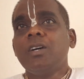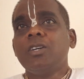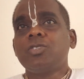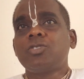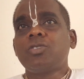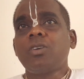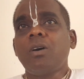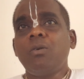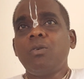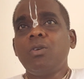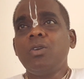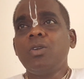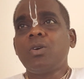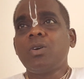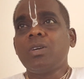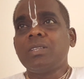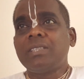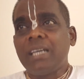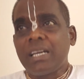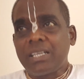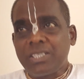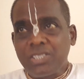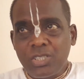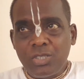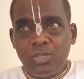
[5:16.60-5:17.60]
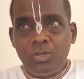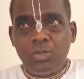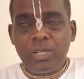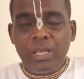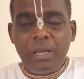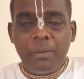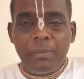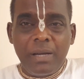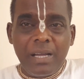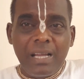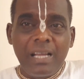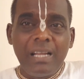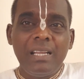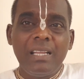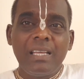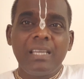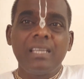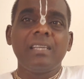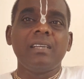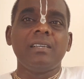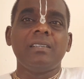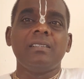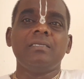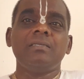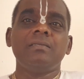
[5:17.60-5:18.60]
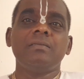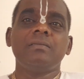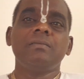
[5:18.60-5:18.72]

ஸோ அவங்களுக்கு தக்ஷனுடைய மகளுக்கு